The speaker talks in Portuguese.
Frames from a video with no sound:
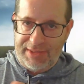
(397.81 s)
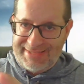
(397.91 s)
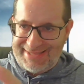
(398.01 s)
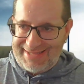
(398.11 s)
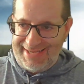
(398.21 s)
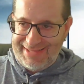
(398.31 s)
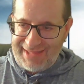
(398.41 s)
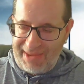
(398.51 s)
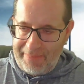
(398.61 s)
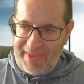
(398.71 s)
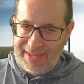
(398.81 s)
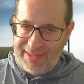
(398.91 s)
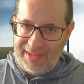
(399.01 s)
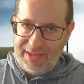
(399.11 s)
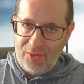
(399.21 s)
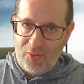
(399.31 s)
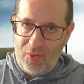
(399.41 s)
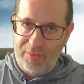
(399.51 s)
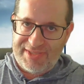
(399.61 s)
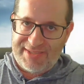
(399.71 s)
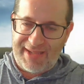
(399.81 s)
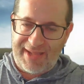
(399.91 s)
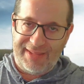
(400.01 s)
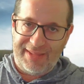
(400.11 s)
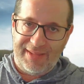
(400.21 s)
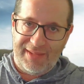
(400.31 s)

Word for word: estritamente como está